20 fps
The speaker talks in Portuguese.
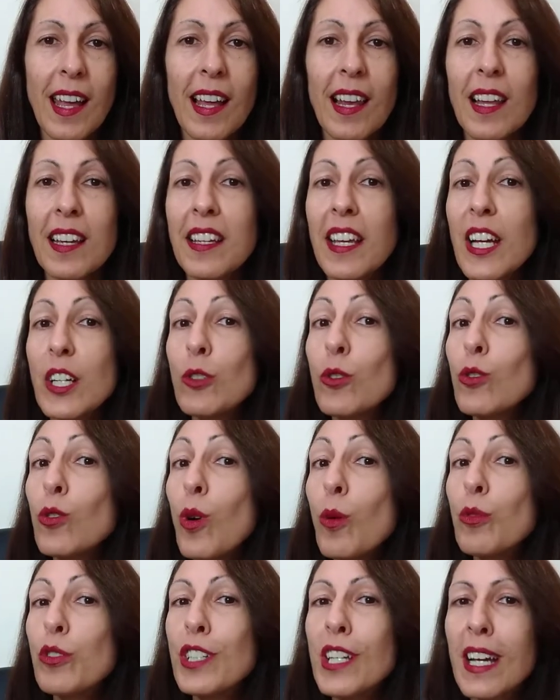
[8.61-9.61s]
ela quer nos
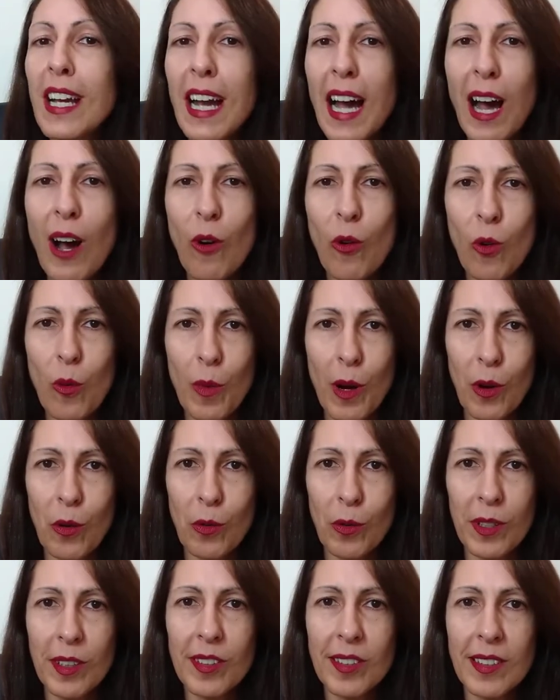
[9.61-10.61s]
comunicar alguma
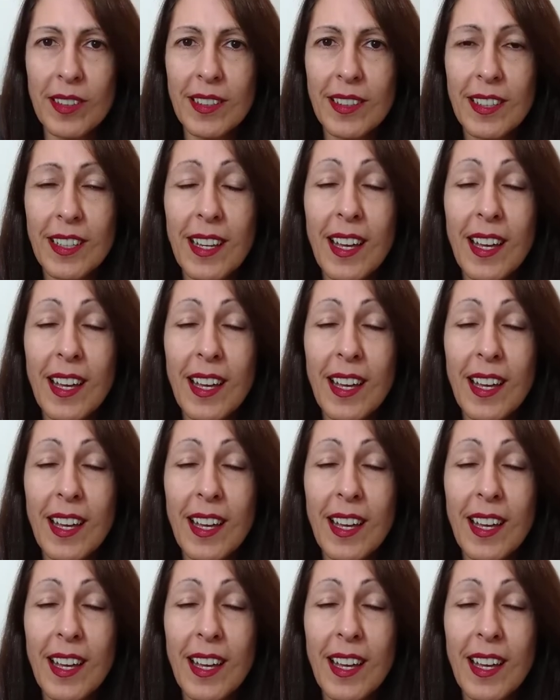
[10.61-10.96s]
coisa.